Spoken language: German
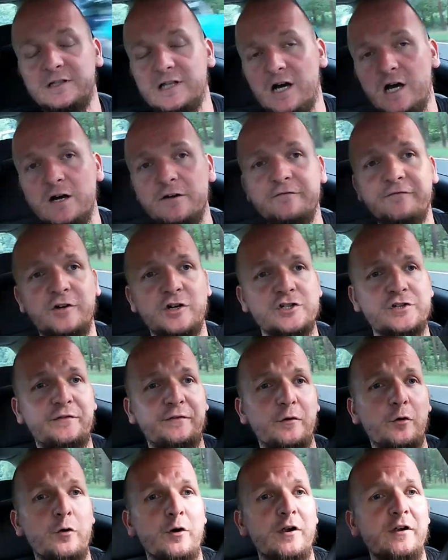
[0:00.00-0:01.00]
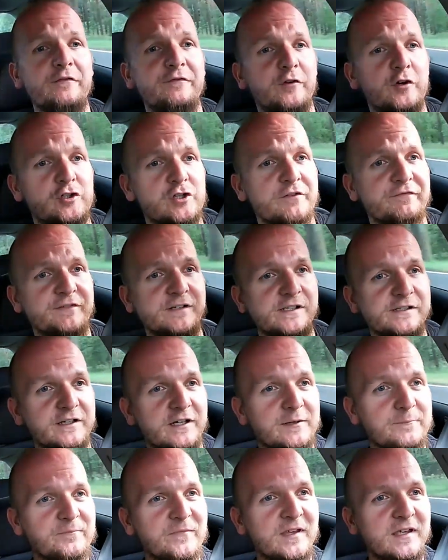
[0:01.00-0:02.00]
klar, frisches Öl, frischer
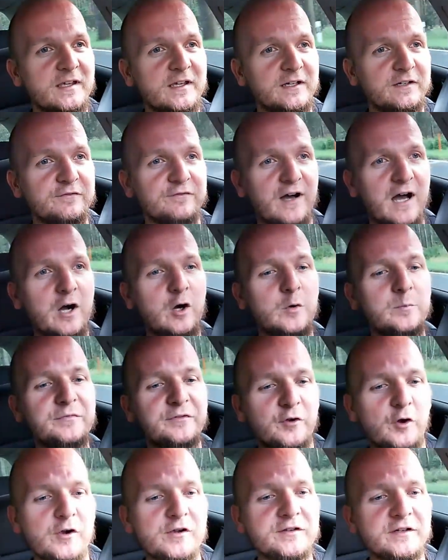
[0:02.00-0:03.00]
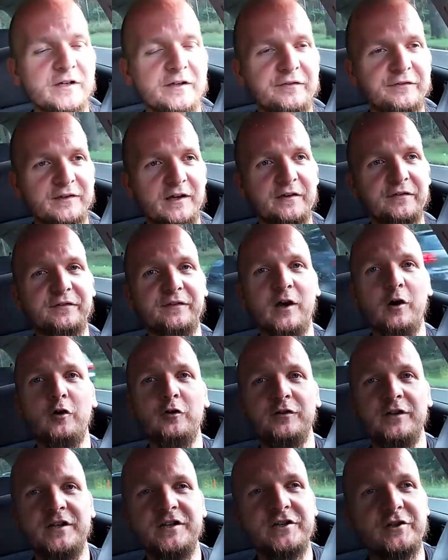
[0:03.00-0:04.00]
Filter. Warum sollte es das
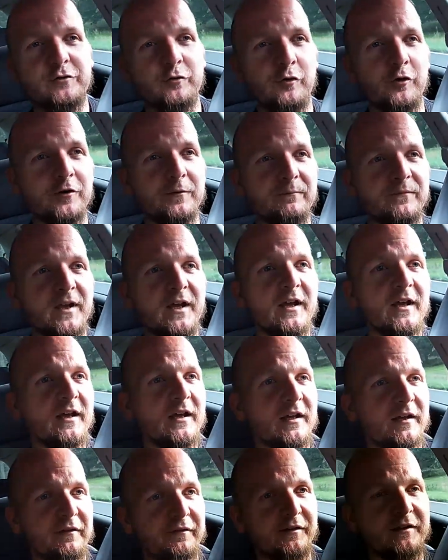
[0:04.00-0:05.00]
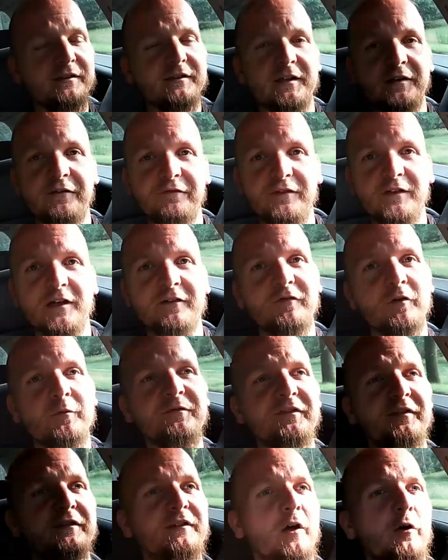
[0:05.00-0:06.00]
auch nicht tun? Sind jetzt wieder
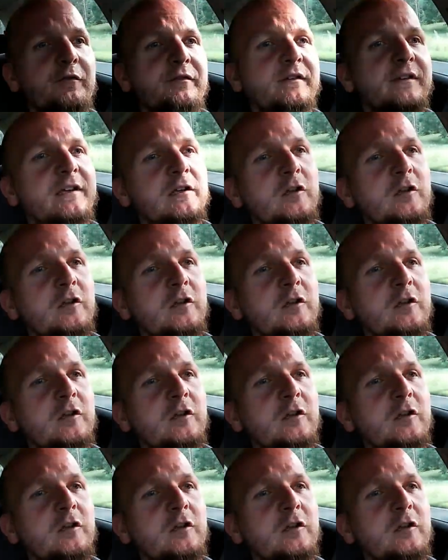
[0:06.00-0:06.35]
15.000